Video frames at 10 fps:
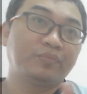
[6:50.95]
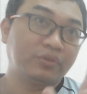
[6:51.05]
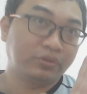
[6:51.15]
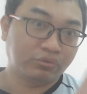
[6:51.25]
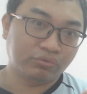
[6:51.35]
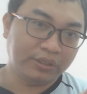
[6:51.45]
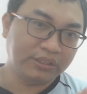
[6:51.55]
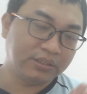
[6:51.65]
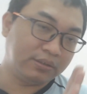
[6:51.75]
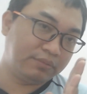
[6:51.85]
随
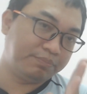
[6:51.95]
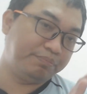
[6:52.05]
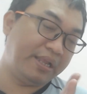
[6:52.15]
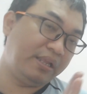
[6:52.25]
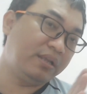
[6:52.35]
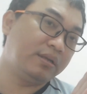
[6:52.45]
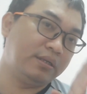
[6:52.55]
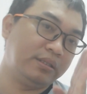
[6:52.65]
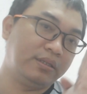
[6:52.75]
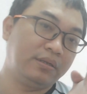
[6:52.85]
着每一个
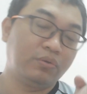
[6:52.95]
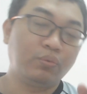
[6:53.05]
人的